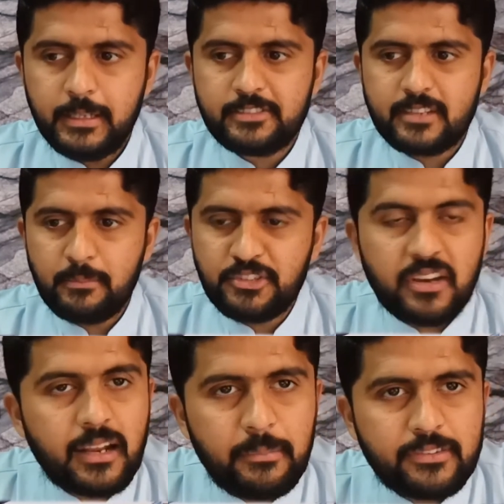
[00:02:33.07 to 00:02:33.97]
इस टाइम
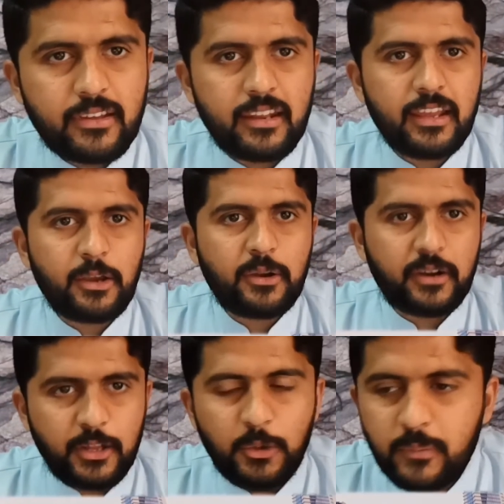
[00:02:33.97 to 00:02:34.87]
इशारे पे सारे
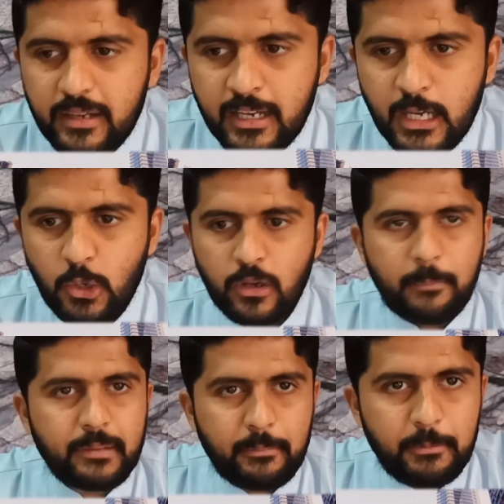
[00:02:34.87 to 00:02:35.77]
खड़े हुए हैं और
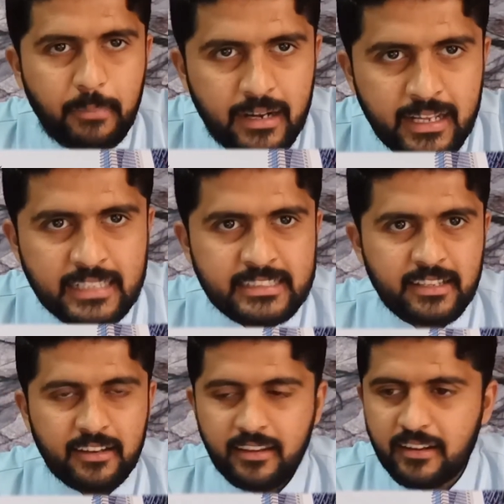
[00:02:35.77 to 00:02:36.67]
अपनी अपनी बाड़ी का
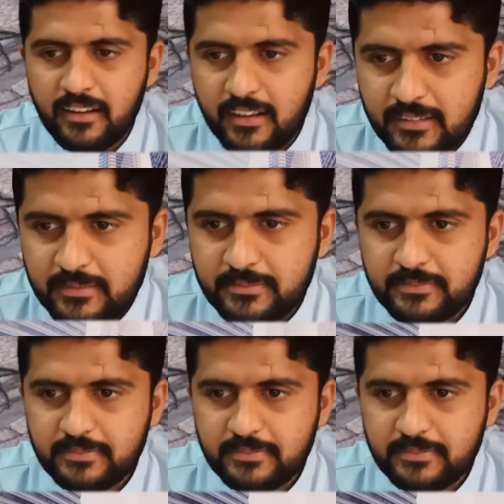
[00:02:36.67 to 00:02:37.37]
इंतज़ार कर रहे हैं